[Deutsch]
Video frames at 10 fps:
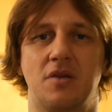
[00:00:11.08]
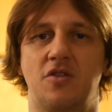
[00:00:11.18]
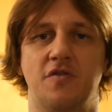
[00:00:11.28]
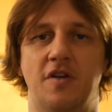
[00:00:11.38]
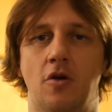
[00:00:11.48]

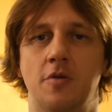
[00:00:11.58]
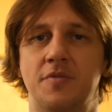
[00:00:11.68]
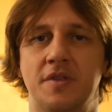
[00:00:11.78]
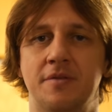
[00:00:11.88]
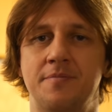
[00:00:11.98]
zu
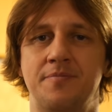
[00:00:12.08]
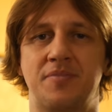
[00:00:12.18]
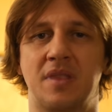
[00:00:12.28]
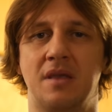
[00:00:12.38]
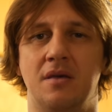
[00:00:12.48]
verleumden
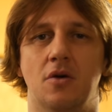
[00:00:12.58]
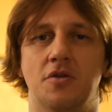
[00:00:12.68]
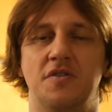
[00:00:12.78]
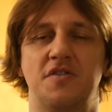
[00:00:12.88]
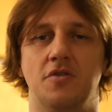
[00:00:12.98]

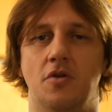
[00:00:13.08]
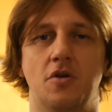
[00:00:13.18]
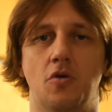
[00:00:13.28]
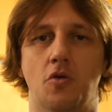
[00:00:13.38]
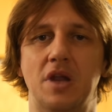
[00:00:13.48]
und neue
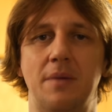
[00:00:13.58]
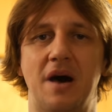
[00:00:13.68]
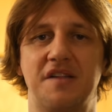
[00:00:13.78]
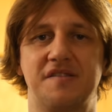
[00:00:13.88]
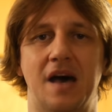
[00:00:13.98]

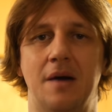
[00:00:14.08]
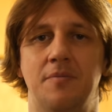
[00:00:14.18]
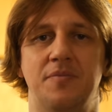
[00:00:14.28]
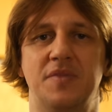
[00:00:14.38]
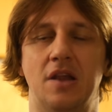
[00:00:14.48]

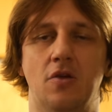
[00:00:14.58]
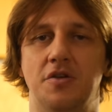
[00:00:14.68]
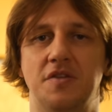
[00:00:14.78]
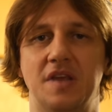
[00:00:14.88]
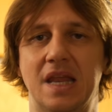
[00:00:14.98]
Corona-Maßnahmen den
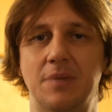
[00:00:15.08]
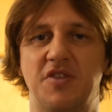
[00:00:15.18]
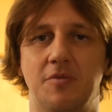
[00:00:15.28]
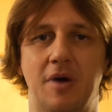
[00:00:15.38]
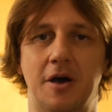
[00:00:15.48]
Leuten genehm
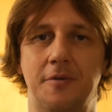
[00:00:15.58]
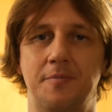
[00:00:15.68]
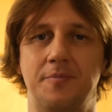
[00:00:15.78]
zu machen.